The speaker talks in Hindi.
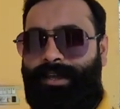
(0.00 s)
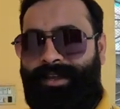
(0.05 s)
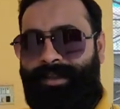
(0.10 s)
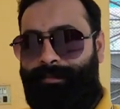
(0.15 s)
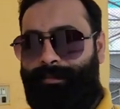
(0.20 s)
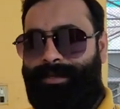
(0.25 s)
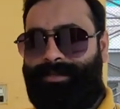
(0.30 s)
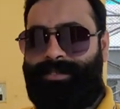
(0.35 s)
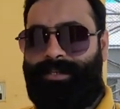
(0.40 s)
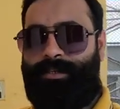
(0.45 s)

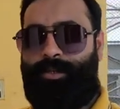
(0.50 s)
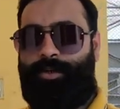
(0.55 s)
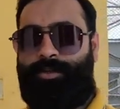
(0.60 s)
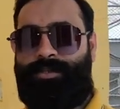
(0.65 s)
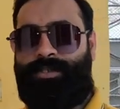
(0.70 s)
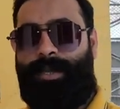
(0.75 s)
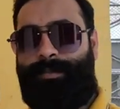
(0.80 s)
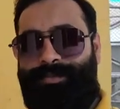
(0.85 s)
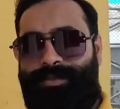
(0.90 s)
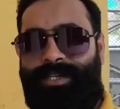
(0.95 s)
इनमें से जो
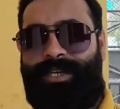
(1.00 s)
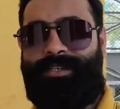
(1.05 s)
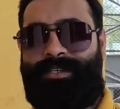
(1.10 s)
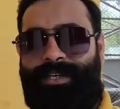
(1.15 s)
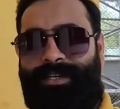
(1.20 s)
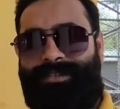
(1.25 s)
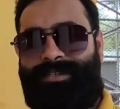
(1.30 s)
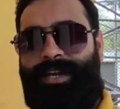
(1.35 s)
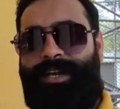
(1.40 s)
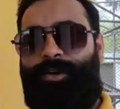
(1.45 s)
सबसे
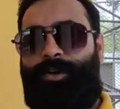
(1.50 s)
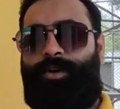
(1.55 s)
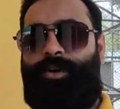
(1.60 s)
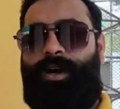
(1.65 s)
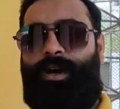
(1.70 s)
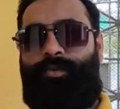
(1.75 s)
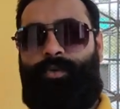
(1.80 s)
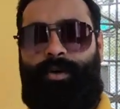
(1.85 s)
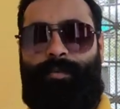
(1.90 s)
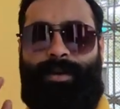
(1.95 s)
अच्छा सेट
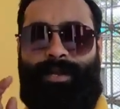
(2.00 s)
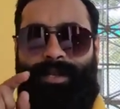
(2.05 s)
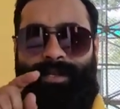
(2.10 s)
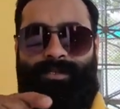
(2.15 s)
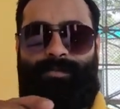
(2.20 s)
होगा वो मैंने